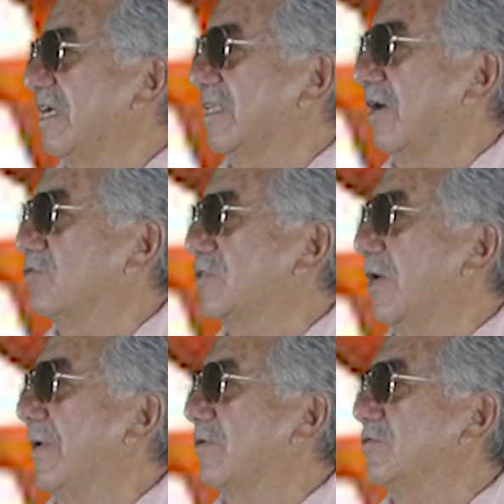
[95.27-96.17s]
que te
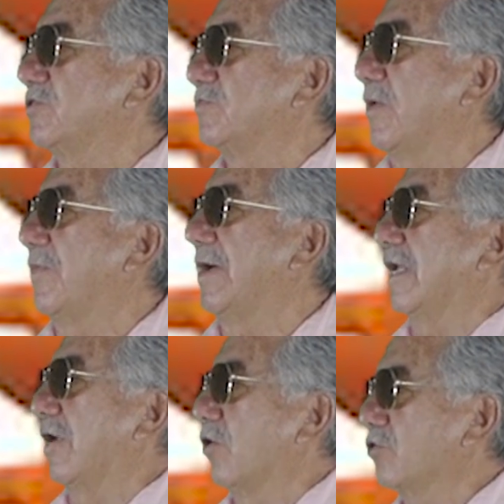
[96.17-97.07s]
acusaba con su mamá
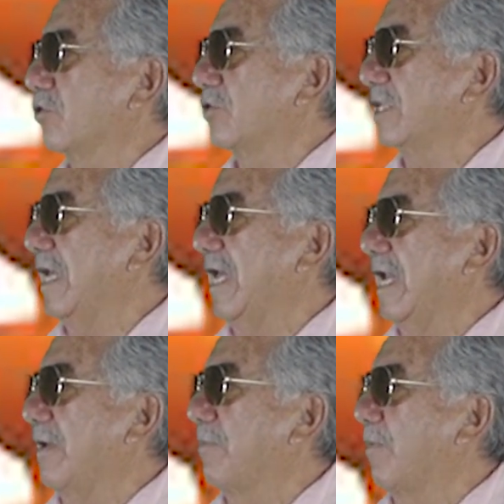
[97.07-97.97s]
y al otro día
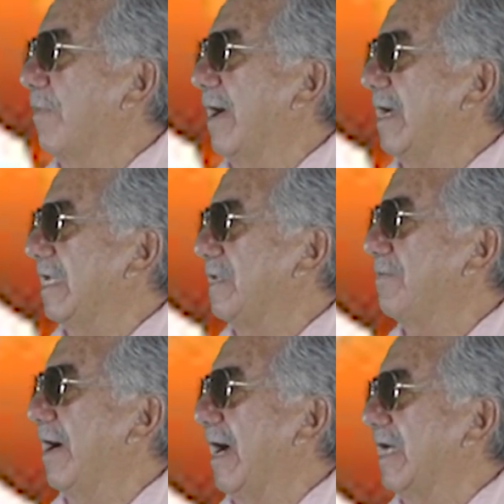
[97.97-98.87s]
la mamá
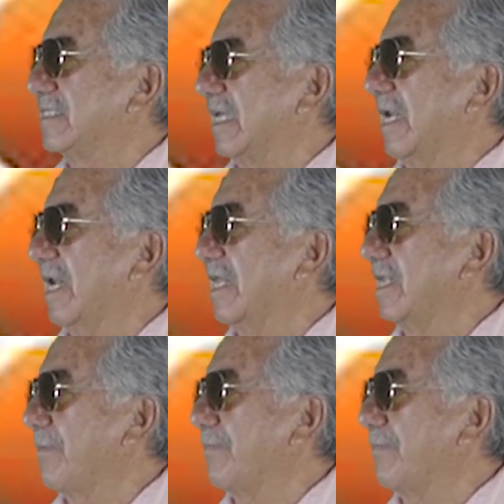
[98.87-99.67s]
iba a hacerla de